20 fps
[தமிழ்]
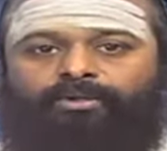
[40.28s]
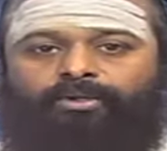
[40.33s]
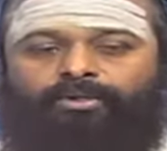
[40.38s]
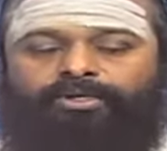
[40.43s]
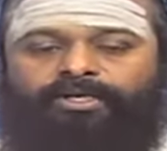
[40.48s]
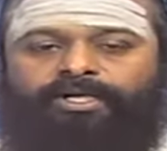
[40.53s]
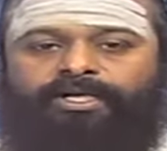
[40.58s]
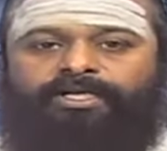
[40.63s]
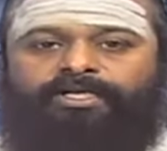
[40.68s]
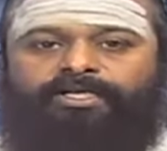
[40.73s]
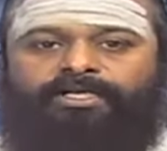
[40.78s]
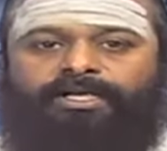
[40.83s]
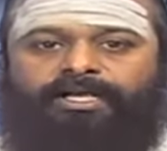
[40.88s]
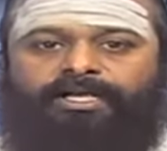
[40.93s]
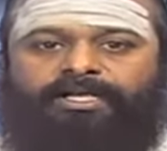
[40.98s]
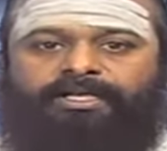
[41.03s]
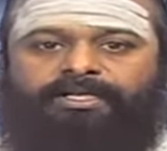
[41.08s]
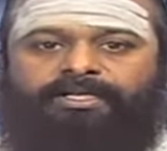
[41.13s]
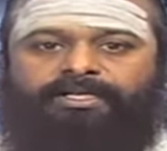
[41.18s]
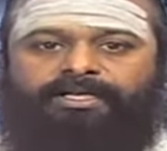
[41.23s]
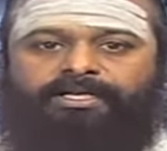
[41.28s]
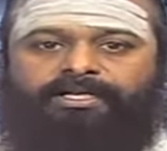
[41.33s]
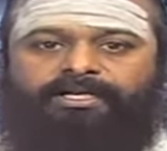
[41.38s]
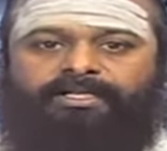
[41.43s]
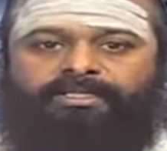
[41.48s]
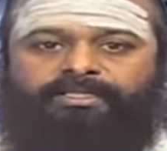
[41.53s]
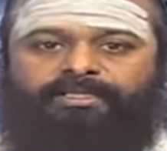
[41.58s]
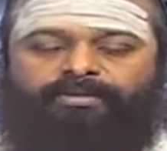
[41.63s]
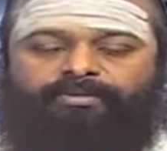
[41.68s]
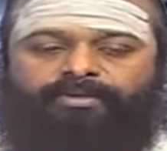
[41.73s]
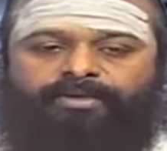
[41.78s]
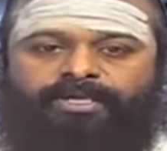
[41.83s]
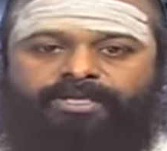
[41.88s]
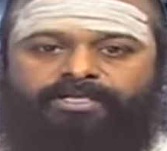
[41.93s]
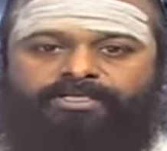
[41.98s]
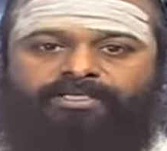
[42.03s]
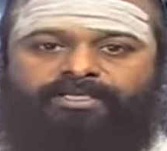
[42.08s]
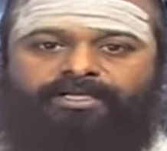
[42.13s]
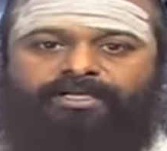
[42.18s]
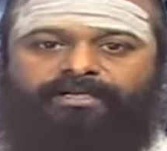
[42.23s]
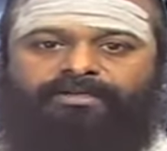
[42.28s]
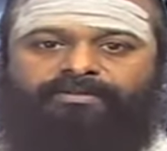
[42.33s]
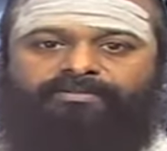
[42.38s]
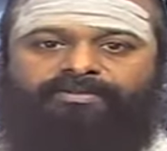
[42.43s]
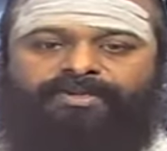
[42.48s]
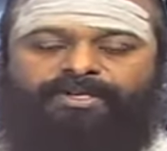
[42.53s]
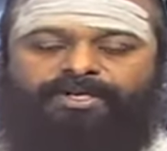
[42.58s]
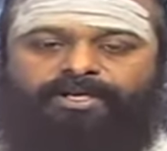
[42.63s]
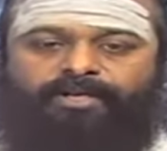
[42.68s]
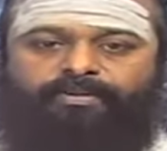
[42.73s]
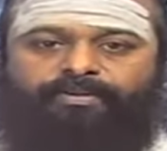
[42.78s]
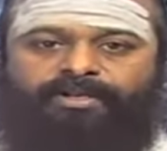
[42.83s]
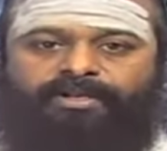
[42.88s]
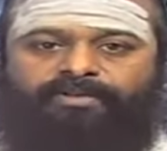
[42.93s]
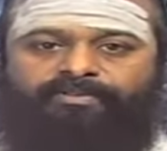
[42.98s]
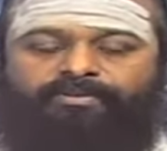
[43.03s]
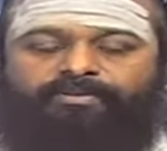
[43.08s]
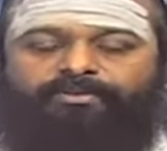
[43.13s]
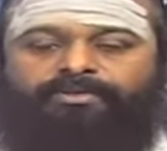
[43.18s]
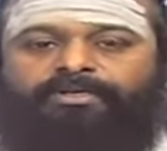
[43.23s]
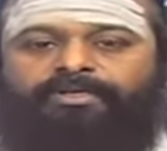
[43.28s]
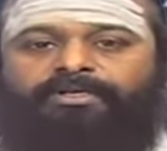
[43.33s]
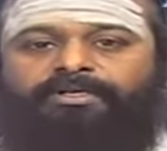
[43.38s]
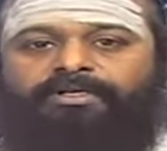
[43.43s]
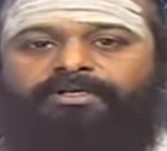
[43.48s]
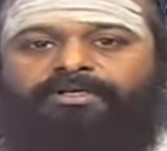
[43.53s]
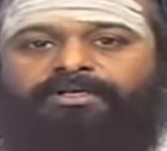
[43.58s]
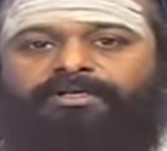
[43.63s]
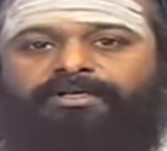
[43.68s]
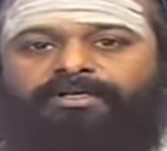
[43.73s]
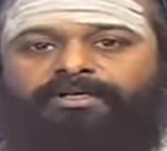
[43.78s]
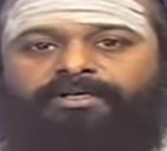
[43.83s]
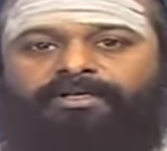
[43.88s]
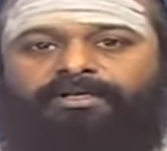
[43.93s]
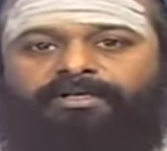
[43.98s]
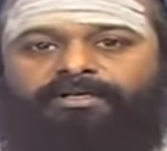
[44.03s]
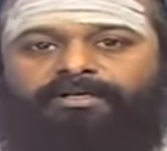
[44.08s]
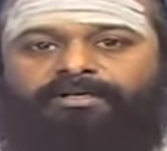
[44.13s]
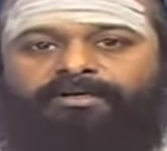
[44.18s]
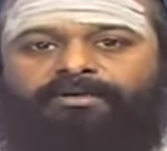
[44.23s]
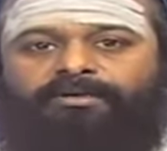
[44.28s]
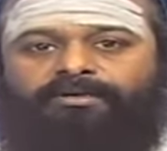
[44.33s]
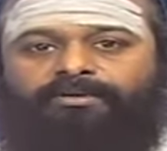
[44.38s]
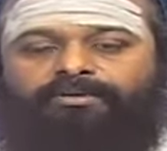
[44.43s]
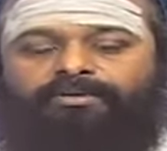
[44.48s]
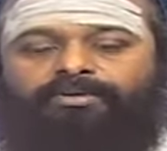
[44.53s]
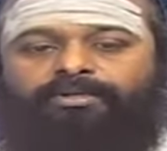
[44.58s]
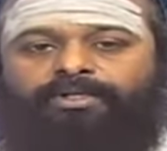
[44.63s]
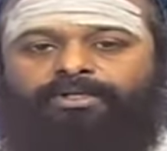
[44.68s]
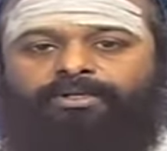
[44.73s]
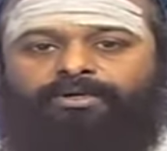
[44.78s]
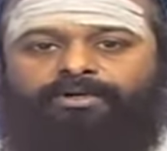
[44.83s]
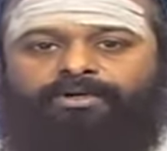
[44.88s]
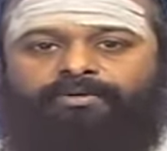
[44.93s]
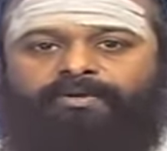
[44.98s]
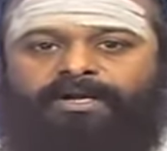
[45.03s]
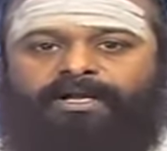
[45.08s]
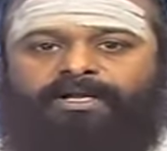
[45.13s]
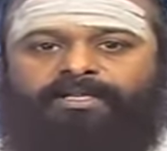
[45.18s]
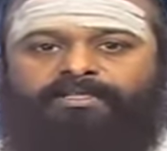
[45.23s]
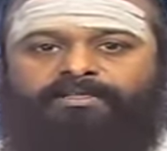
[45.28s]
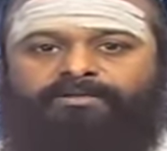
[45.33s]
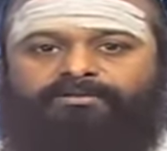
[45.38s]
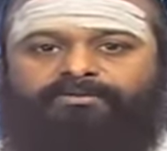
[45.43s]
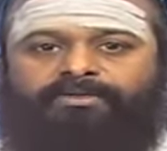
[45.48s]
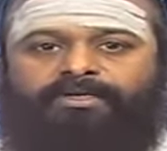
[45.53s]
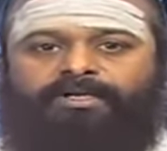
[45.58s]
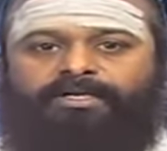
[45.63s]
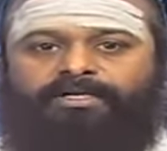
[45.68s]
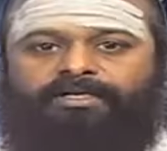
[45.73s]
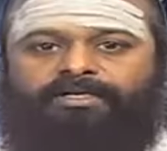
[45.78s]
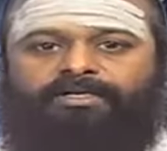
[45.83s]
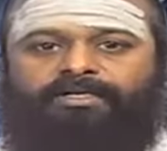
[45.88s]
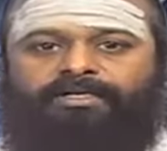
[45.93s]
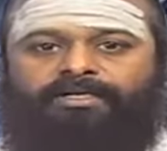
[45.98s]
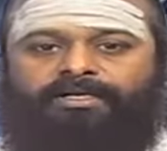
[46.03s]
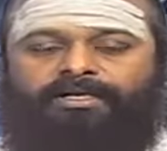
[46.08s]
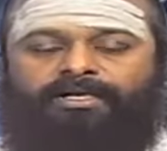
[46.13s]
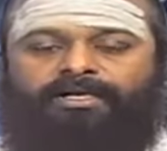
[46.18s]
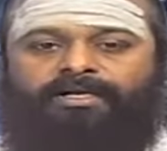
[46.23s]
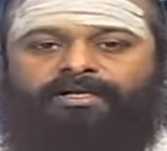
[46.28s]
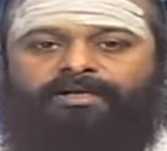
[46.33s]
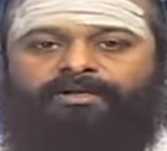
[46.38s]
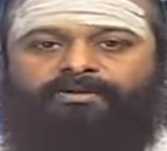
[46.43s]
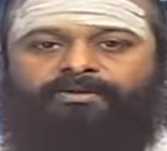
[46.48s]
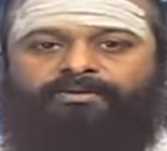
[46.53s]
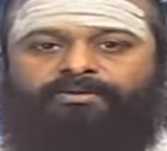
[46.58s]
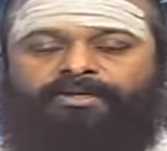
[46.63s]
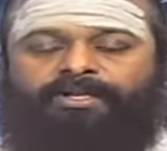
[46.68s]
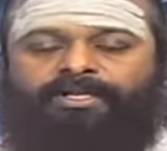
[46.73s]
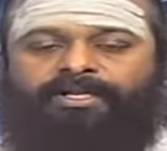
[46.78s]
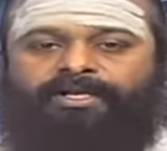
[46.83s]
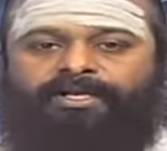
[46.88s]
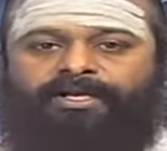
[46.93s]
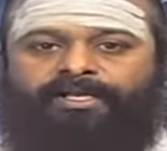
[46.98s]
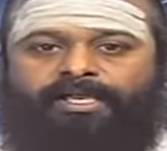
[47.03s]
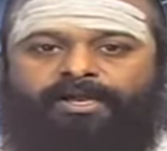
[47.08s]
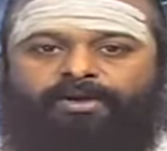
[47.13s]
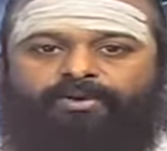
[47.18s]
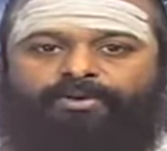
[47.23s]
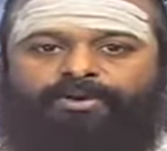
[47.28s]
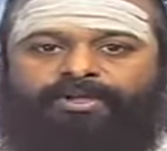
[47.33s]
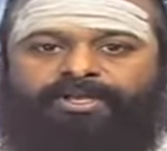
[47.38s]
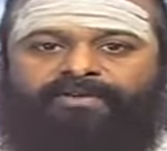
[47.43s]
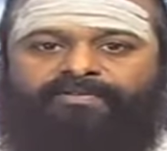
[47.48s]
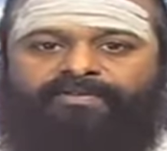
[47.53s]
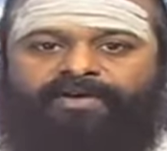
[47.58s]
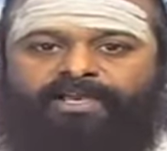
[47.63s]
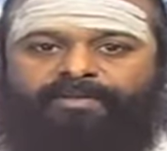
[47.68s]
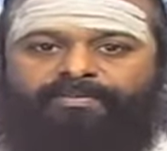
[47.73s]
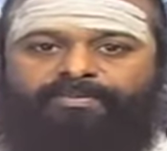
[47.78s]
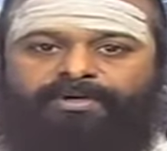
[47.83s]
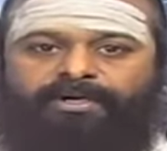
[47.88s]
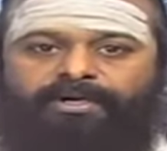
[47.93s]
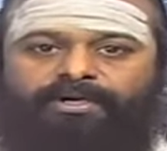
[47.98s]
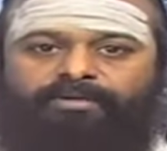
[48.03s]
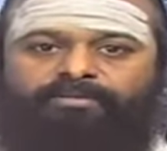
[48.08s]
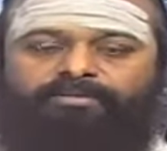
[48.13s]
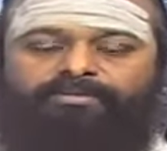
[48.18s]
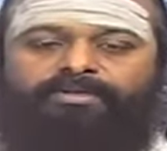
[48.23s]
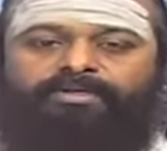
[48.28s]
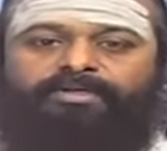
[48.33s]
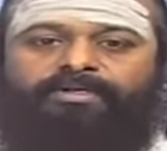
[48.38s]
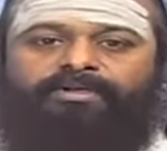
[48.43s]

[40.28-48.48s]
தொழிலுக்காக நீங்கள் எடுத்த முயற்சிகள் வெற்றி பெறவும் உத்தியோகமானது உங்களுக்கு உடன் கிடைக்கக்கூடிய வாய்ப்புகளும்